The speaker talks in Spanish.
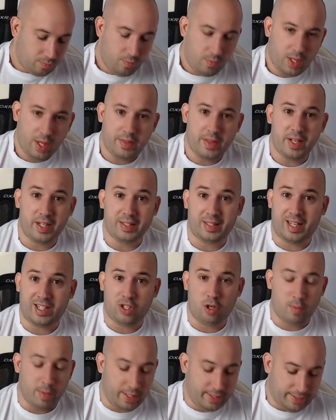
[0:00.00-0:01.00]
de
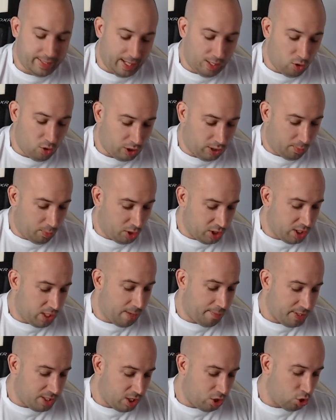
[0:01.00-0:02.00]
retrasado mental, ¿no? Que te pones a
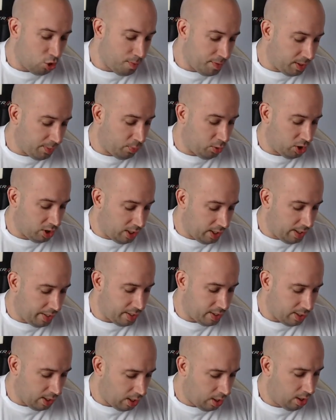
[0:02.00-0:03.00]
abres el cómic, te pones a leer y
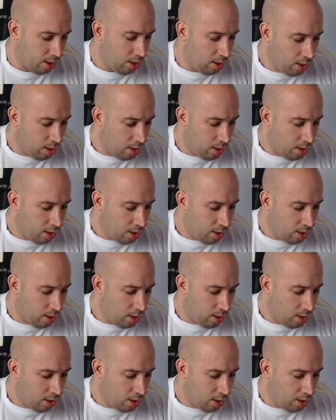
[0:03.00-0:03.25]
dices, ah,